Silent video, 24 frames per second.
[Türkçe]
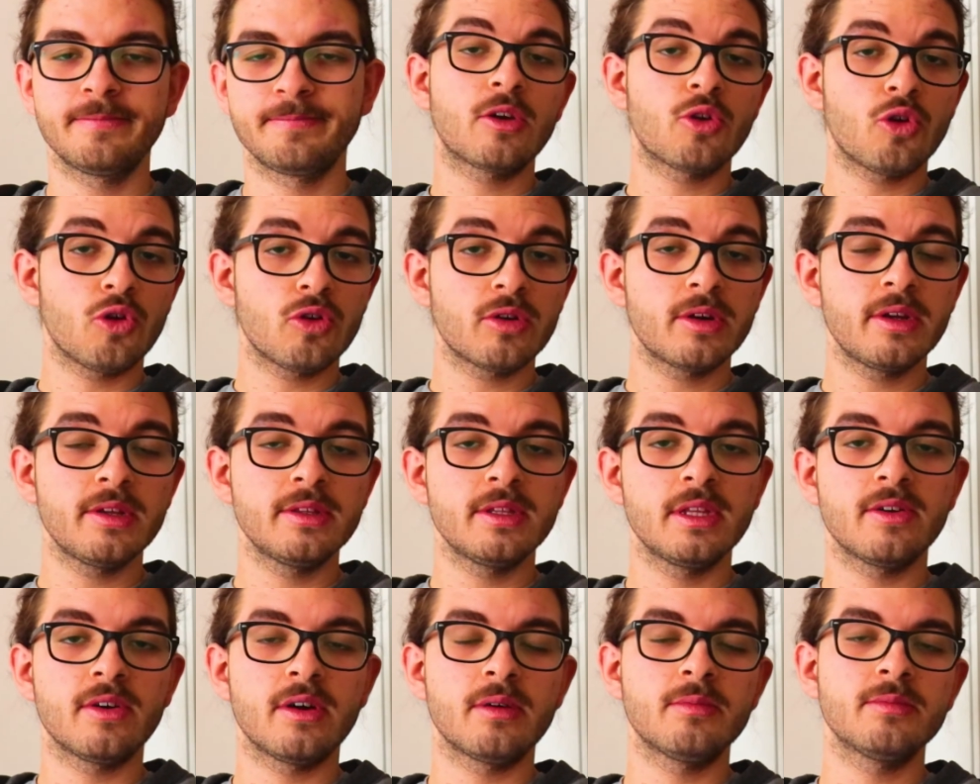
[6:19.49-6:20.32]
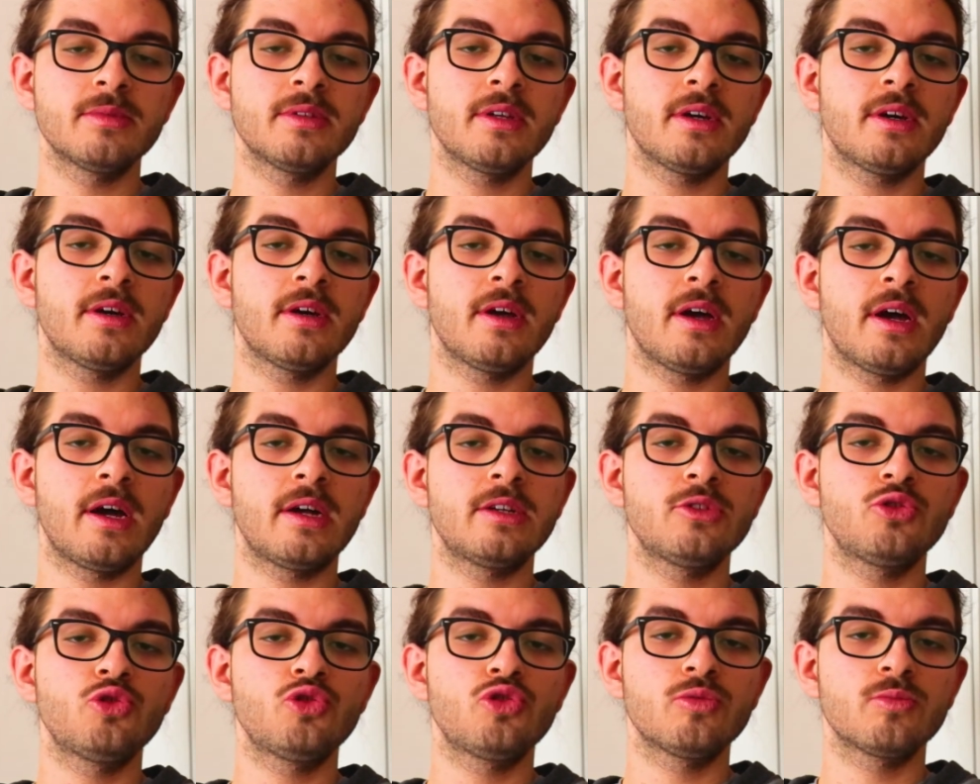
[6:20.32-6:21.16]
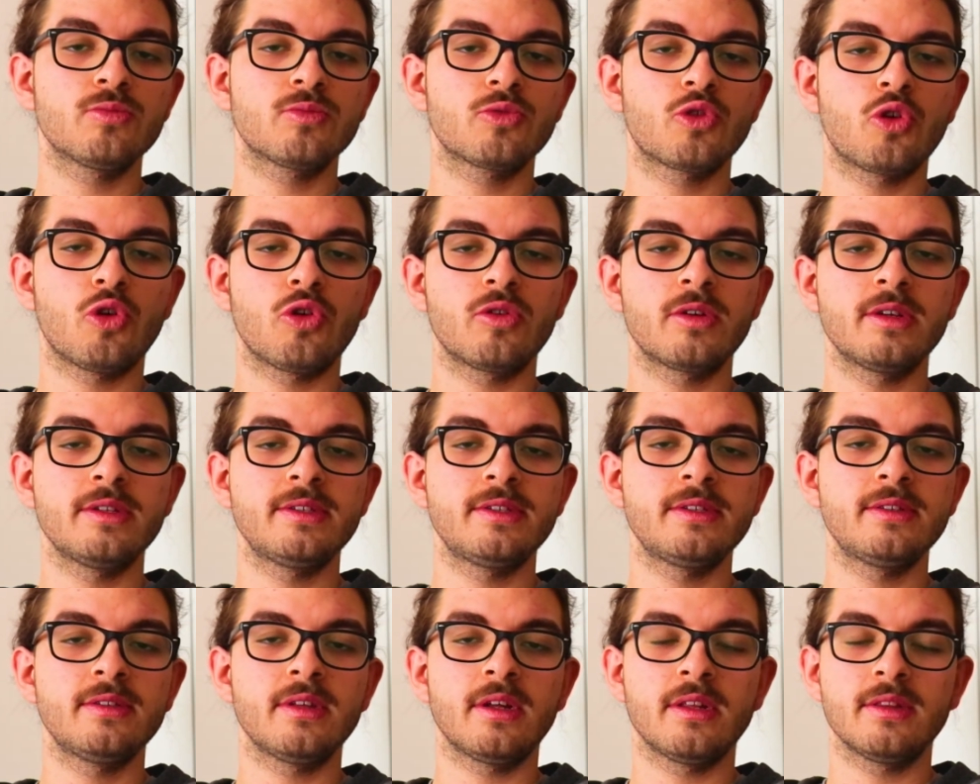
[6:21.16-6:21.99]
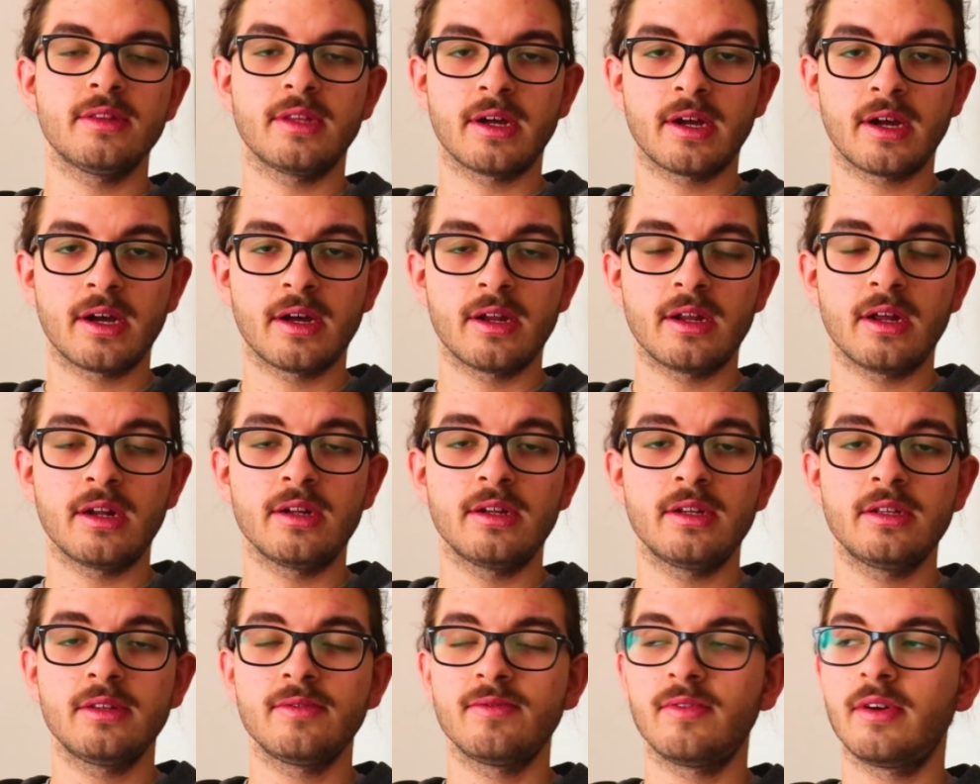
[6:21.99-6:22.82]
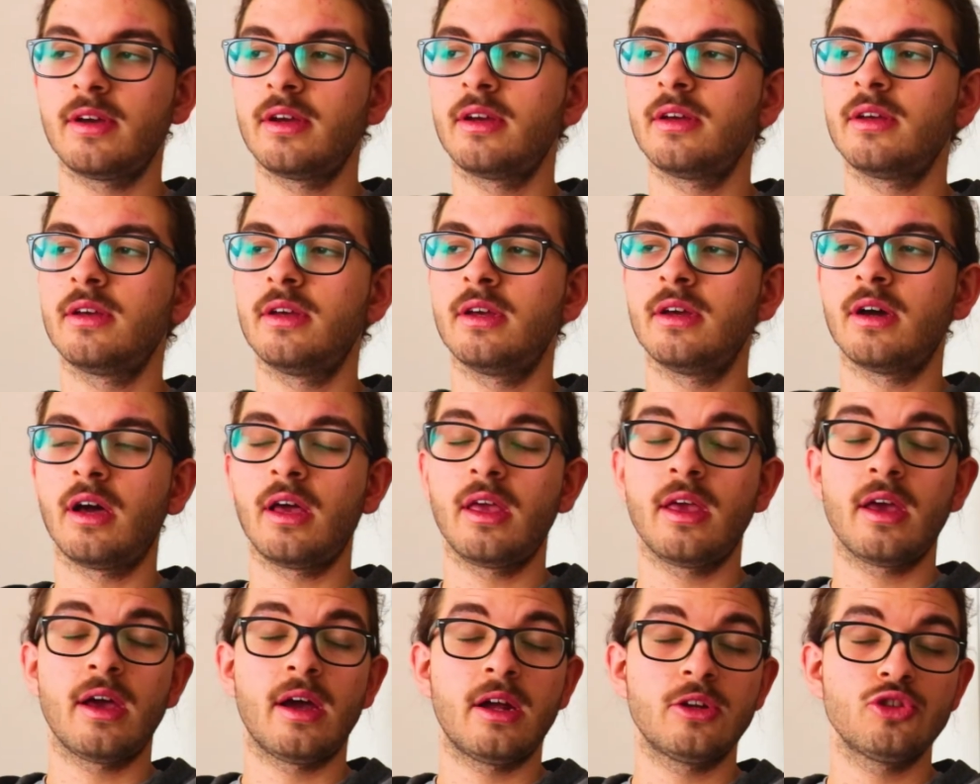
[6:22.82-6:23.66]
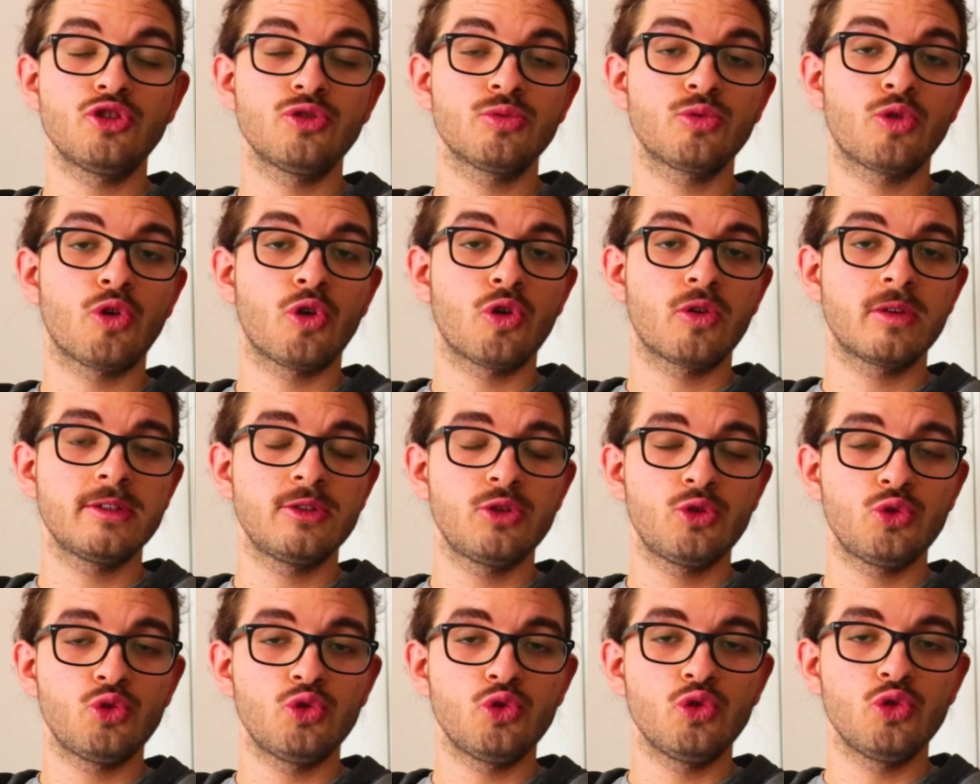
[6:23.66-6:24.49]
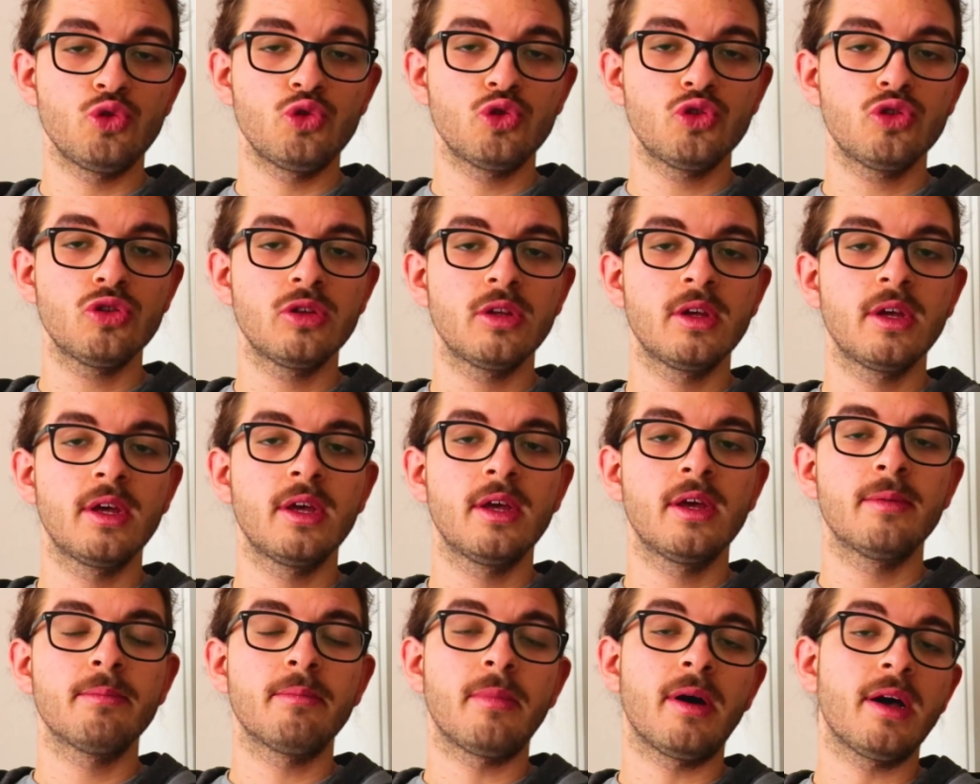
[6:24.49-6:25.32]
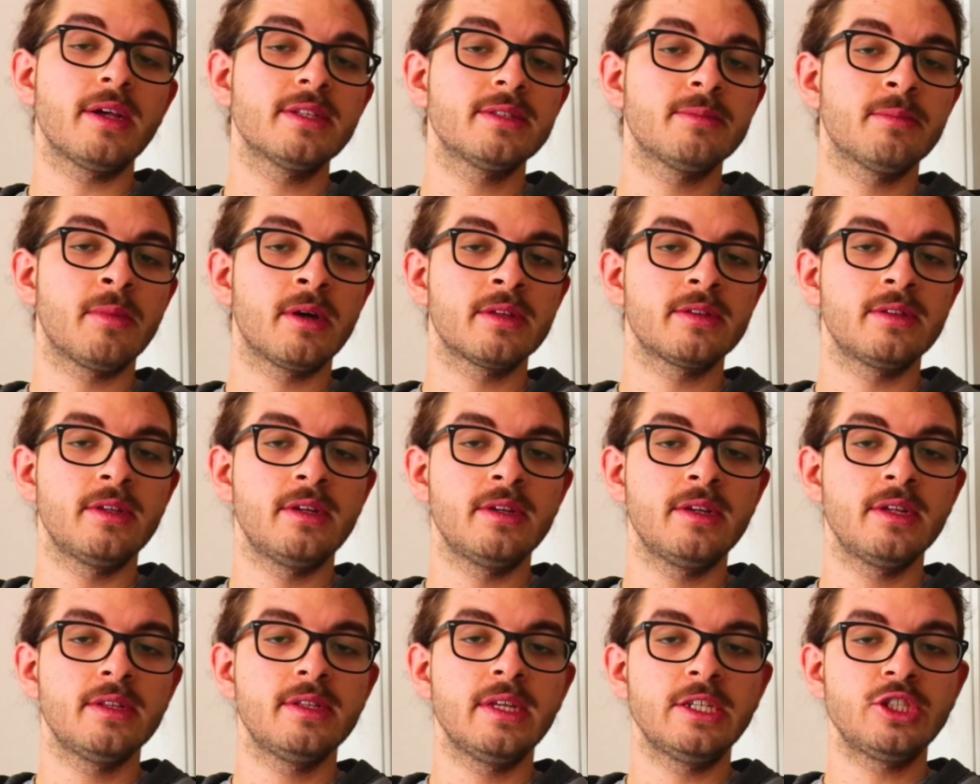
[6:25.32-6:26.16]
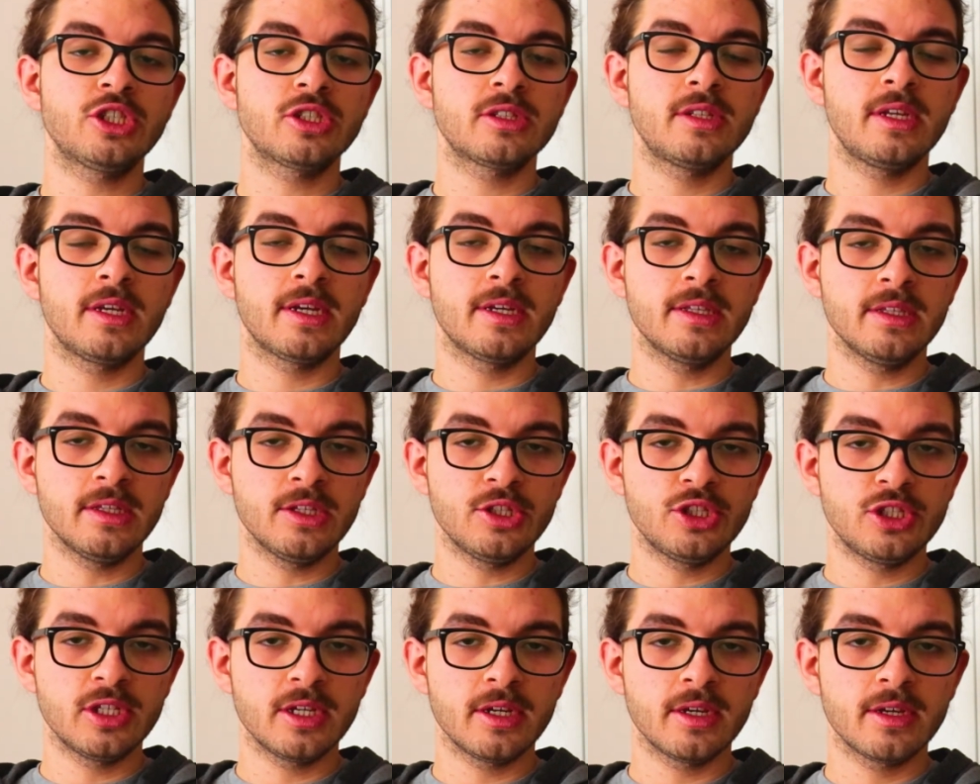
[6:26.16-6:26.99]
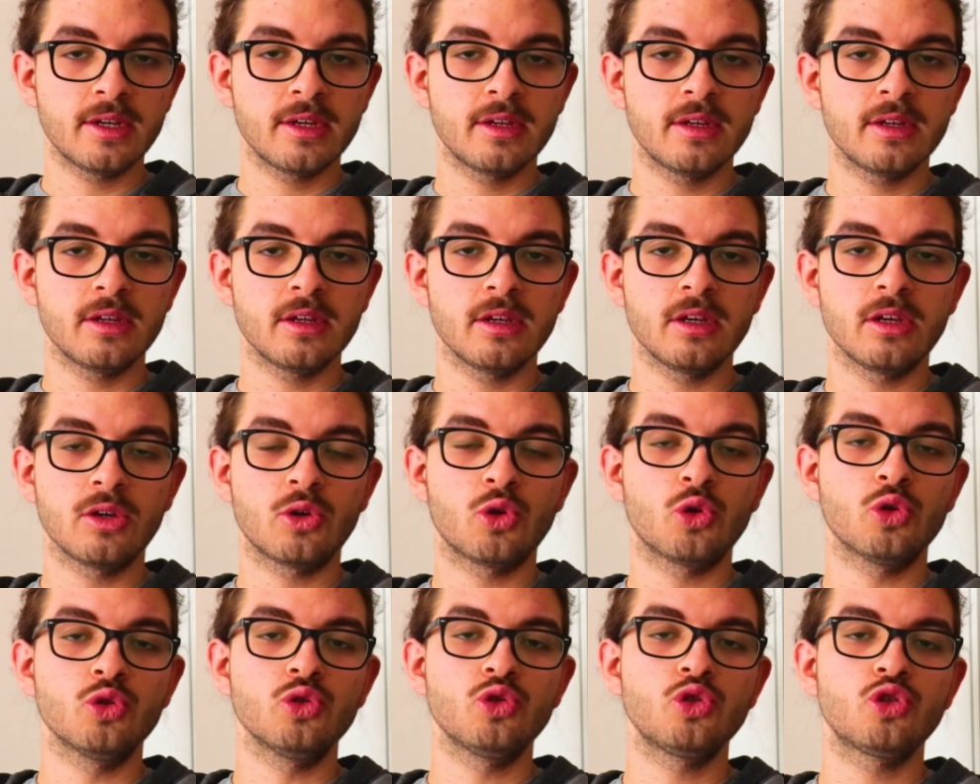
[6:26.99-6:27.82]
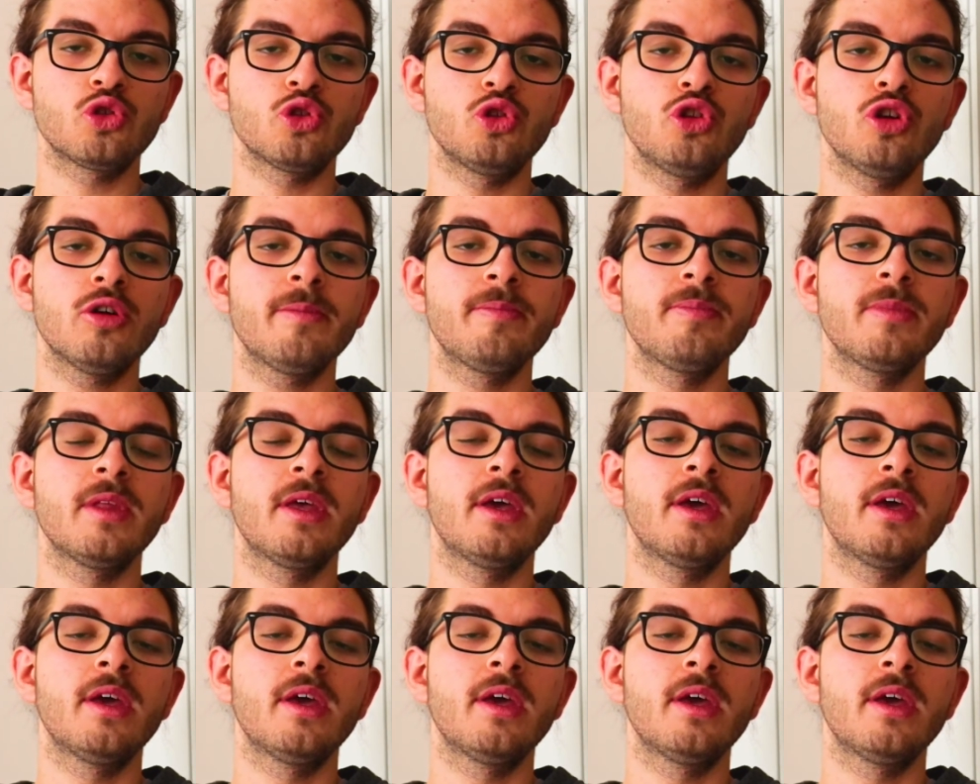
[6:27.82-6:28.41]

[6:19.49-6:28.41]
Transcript: Ve kongrenin devamında Erzurum Kongresi'nde alınan kararların ve e, Erzurum Kongresi tüzüğünün bazı maddelerinde değişikliğe gidileceği e, konuşuluyor.